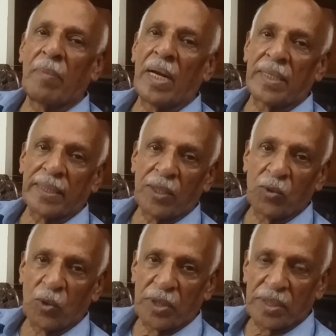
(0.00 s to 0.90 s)
बांटने की
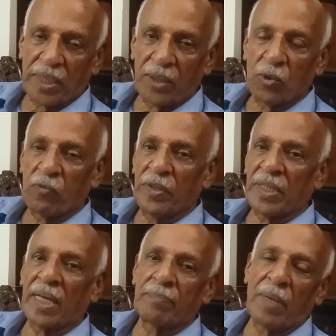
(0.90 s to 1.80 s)
कोशिश की कुछ
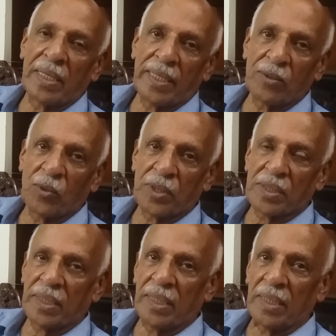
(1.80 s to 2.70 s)
विचार बांटने की कोशिश
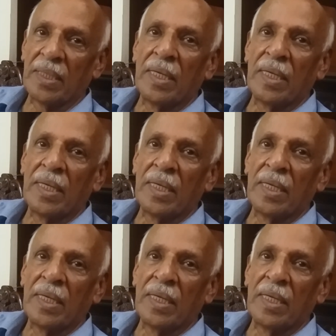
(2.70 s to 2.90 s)
की है